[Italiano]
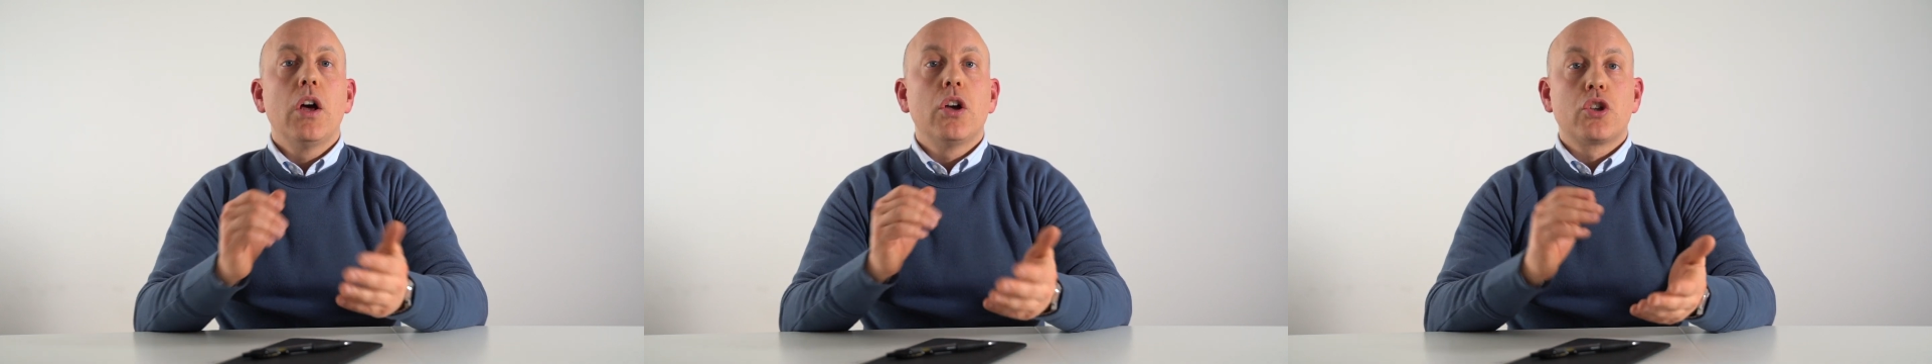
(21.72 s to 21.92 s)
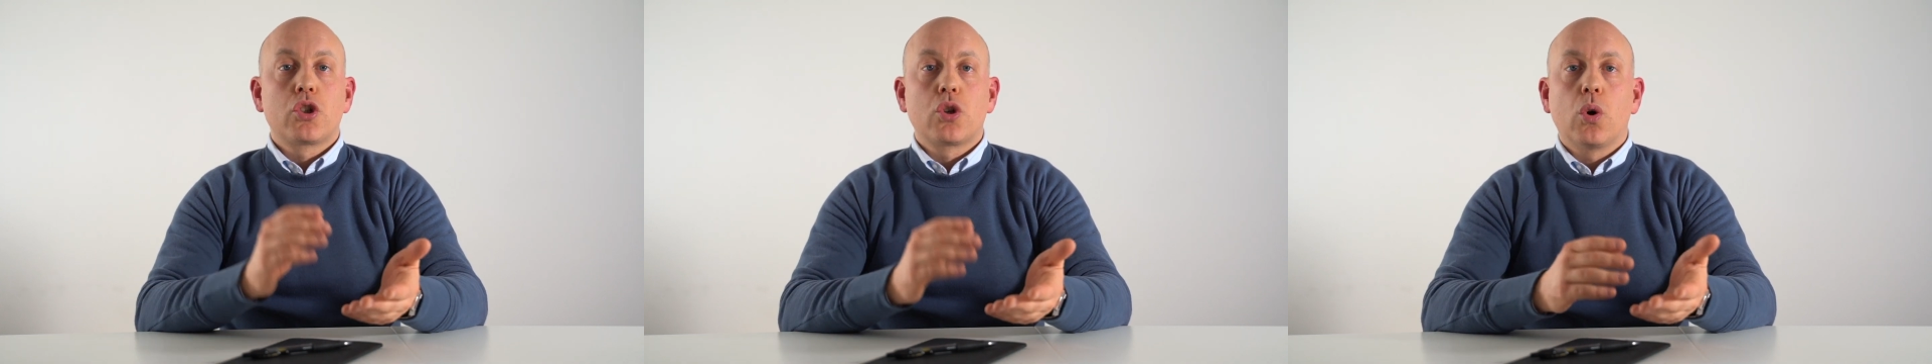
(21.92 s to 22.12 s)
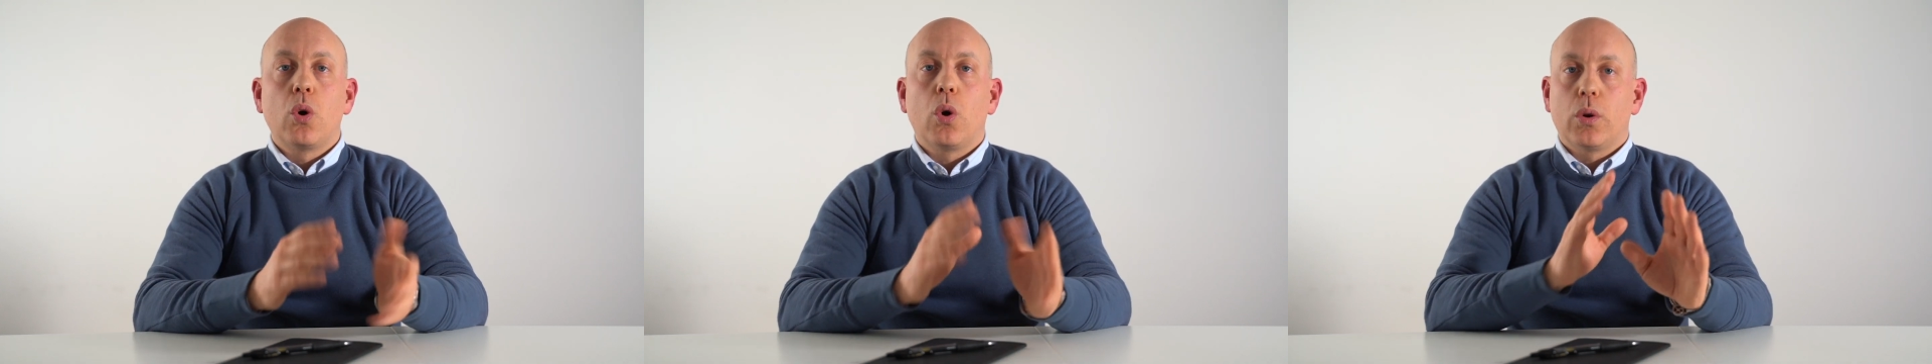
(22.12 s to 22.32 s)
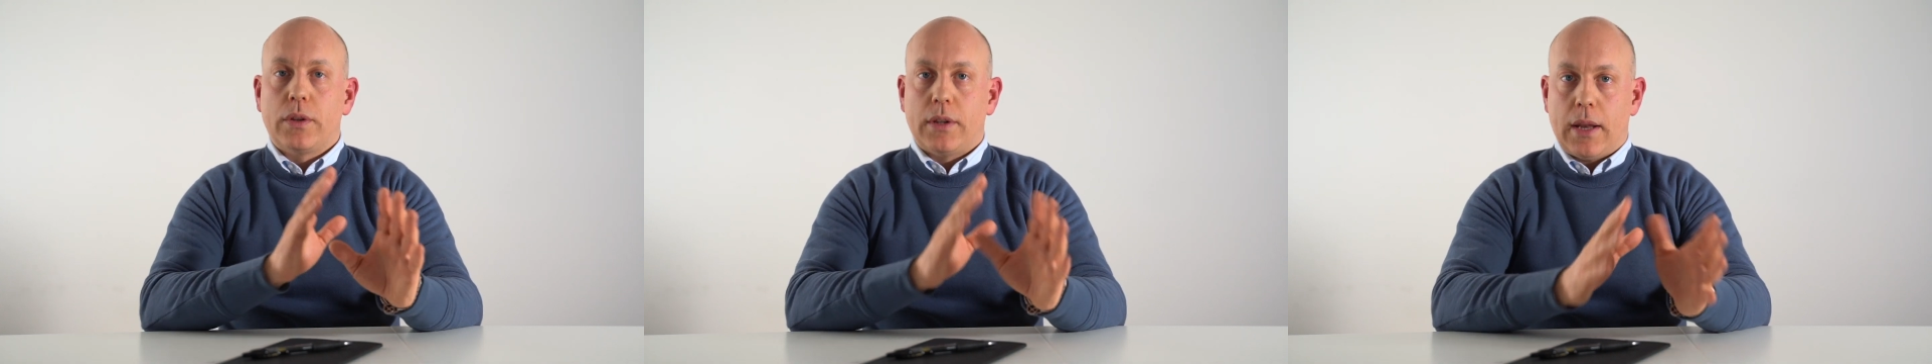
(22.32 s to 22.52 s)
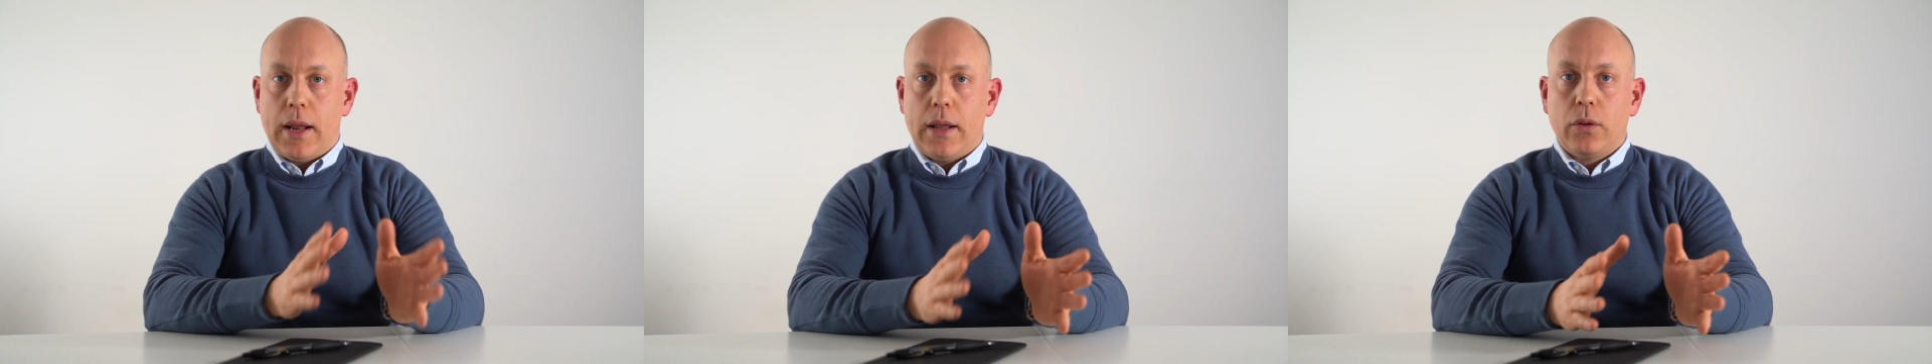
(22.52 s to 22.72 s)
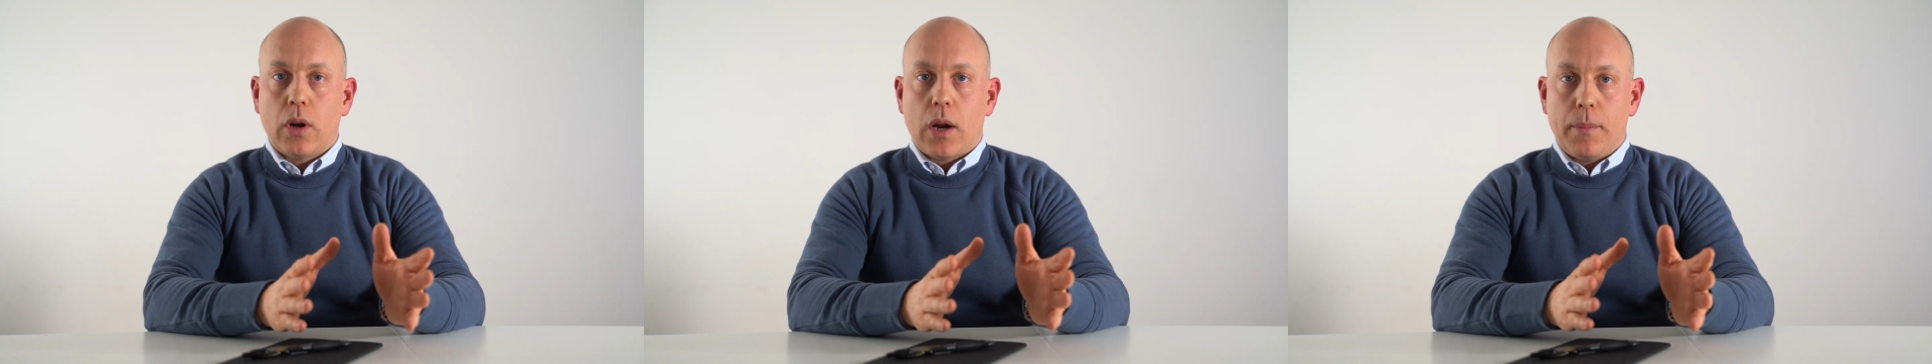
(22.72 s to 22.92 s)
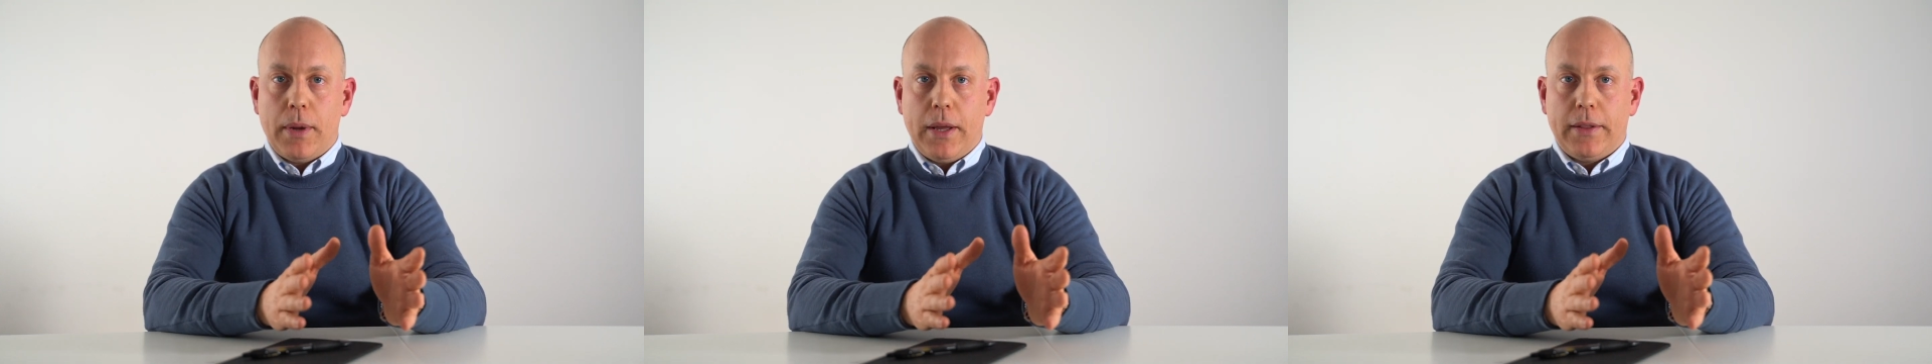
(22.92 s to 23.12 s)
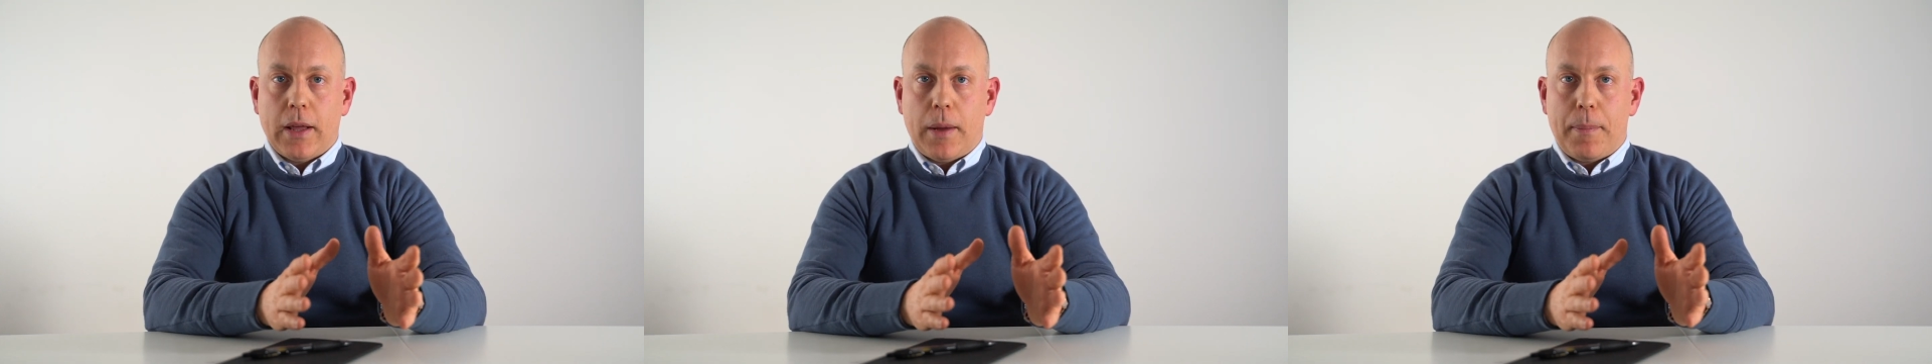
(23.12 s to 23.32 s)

Solo tenendo la mente